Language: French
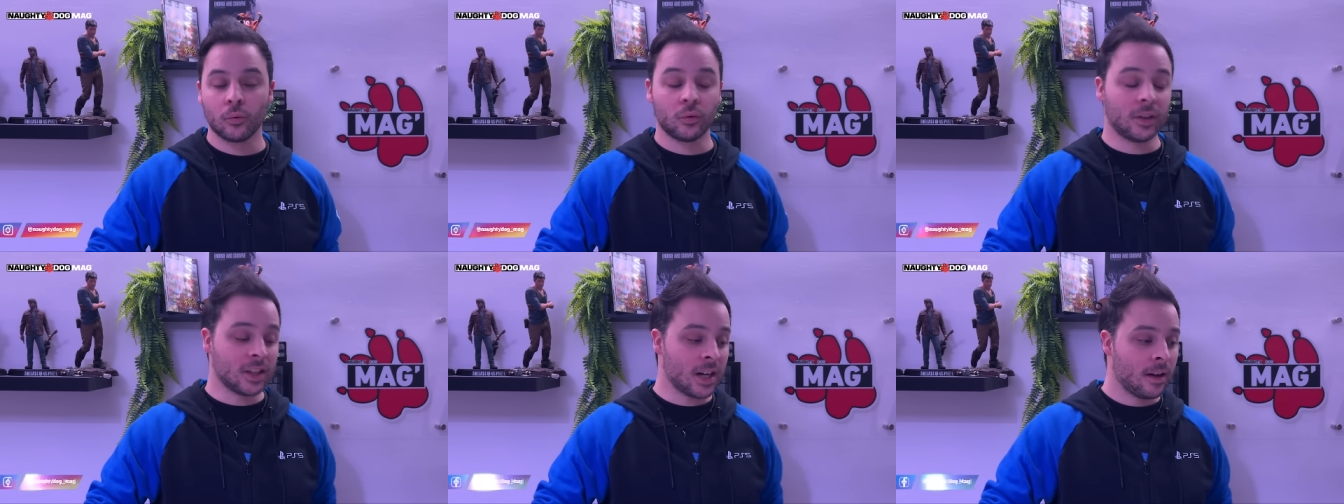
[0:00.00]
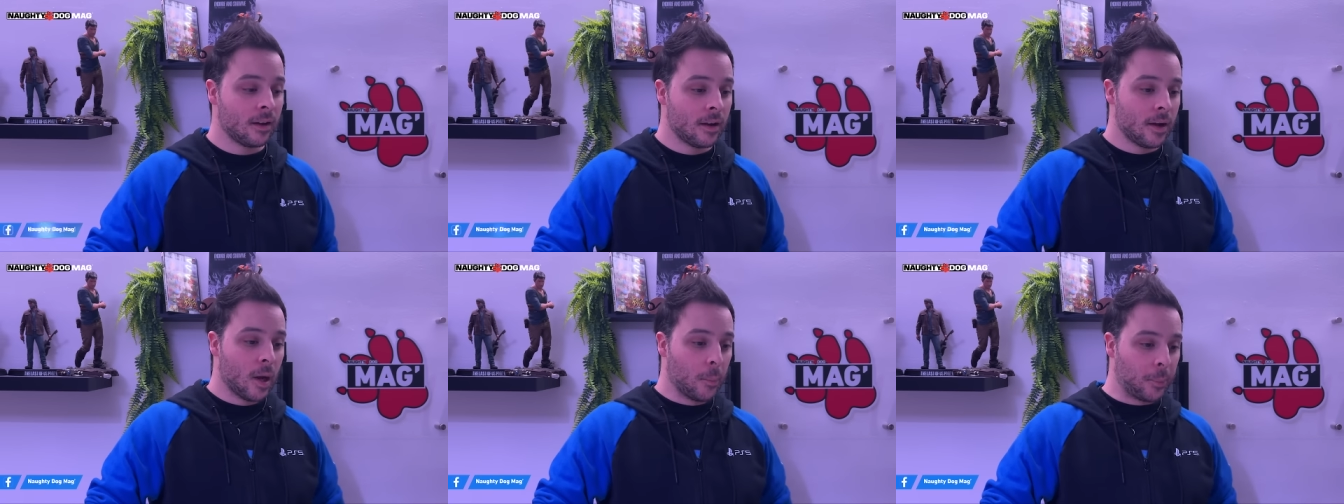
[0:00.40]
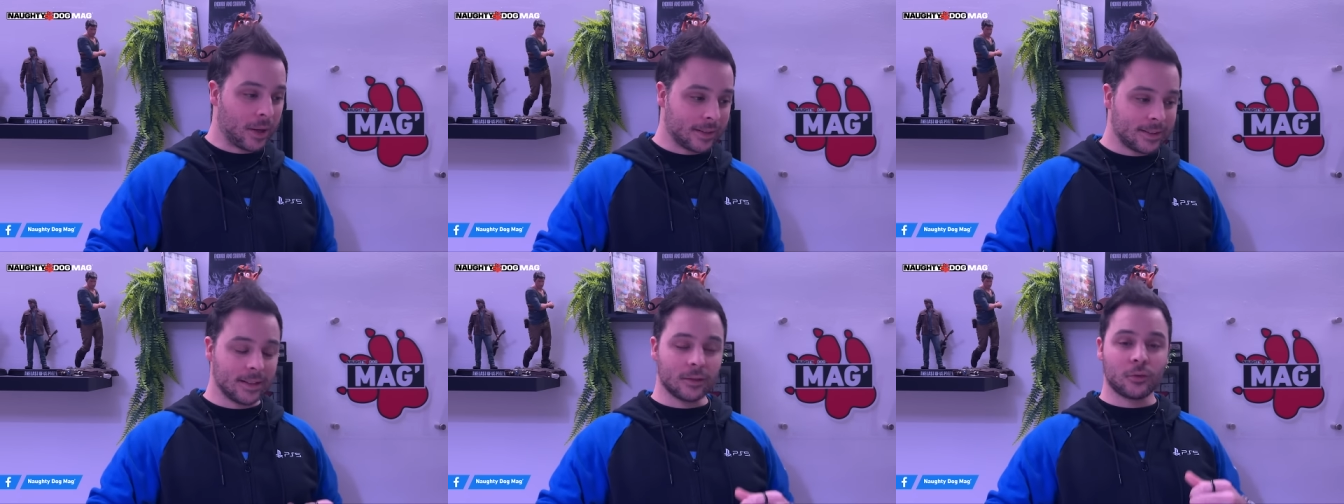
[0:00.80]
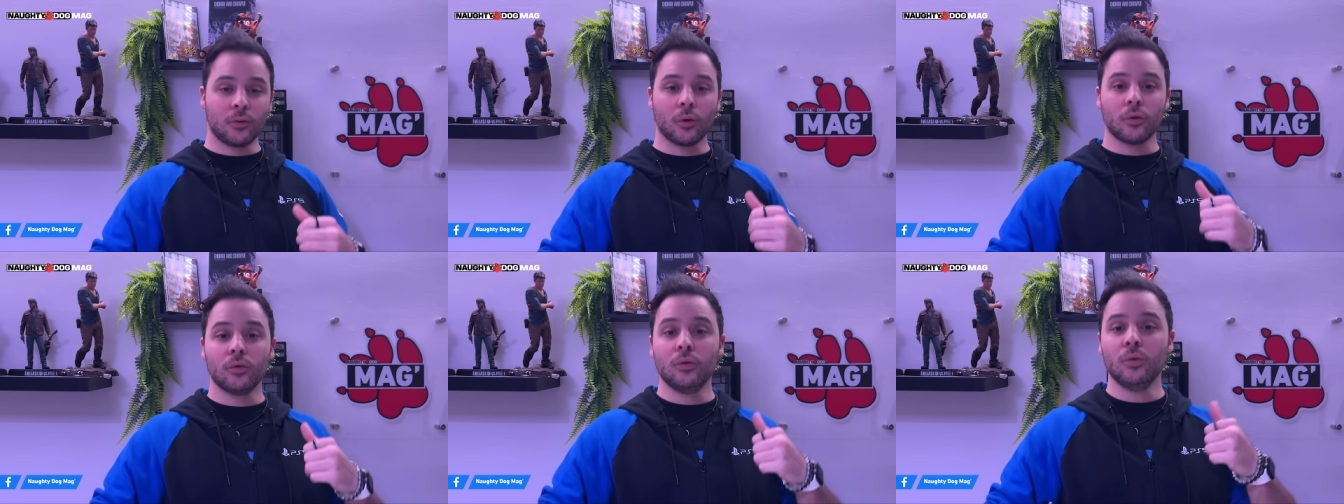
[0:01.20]
Donc déjà partir
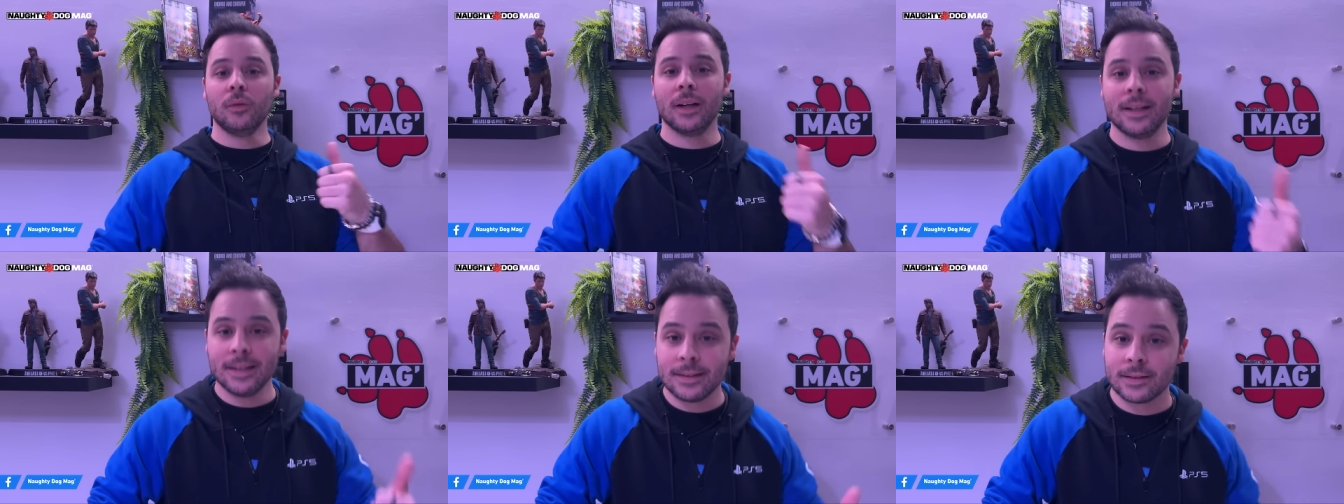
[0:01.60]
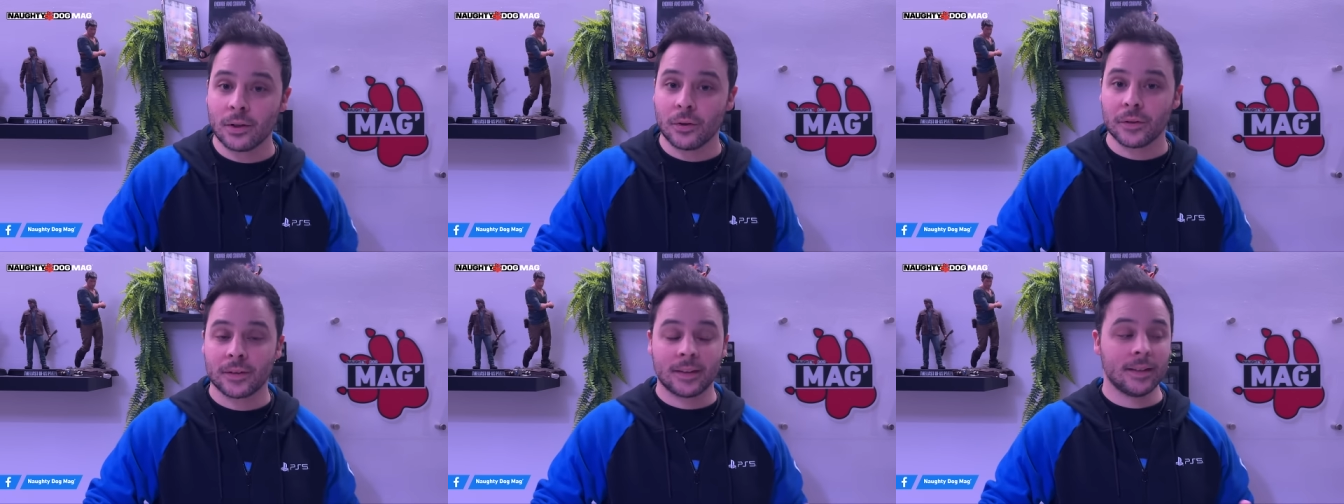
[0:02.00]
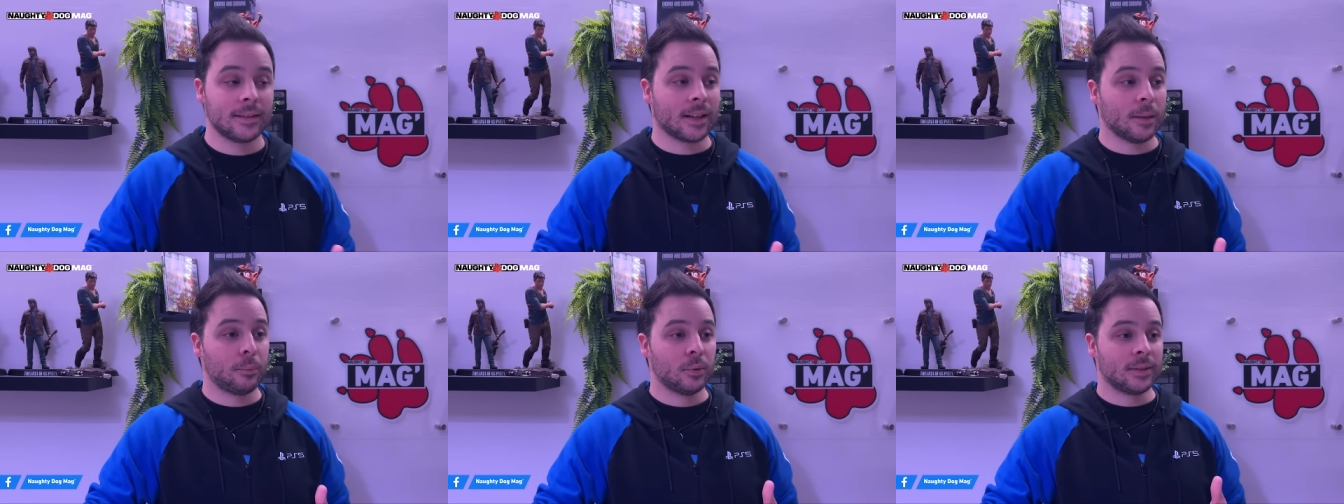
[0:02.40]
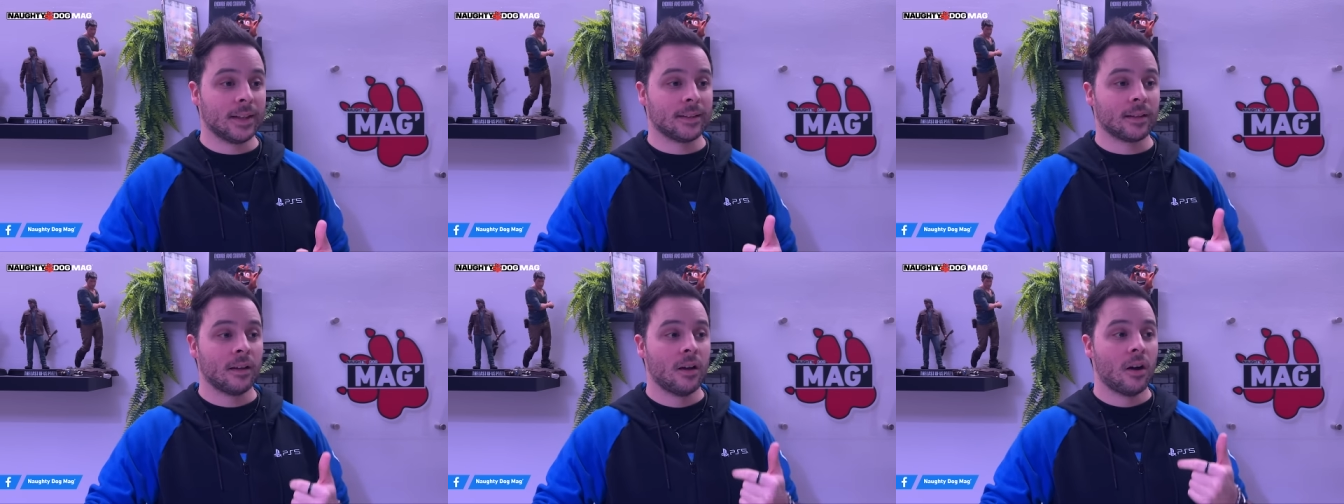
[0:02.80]
sur une nouvelle licence qui serait
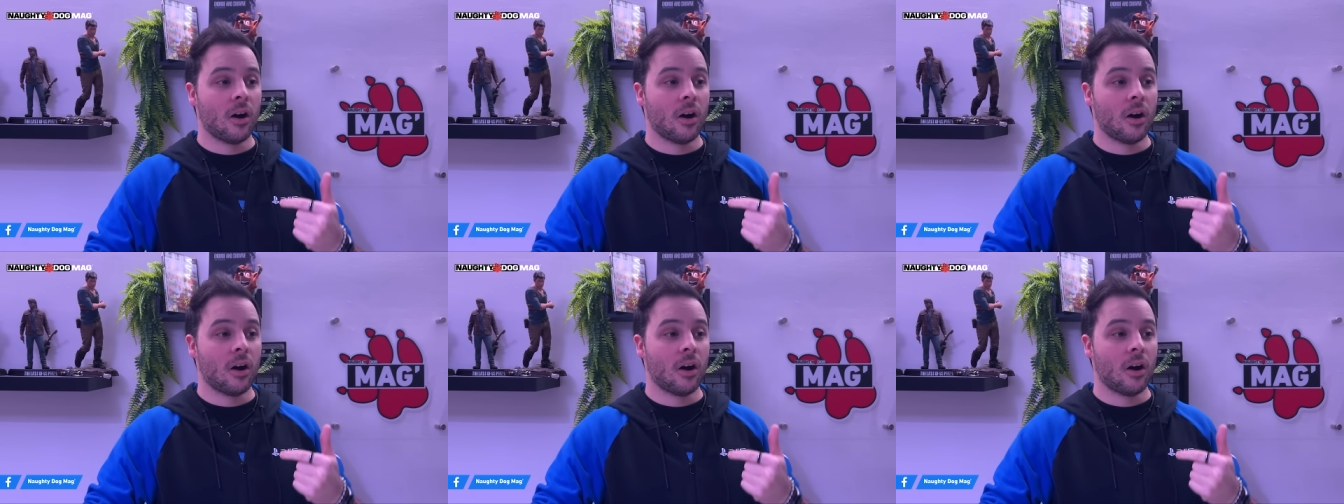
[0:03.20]
peut-être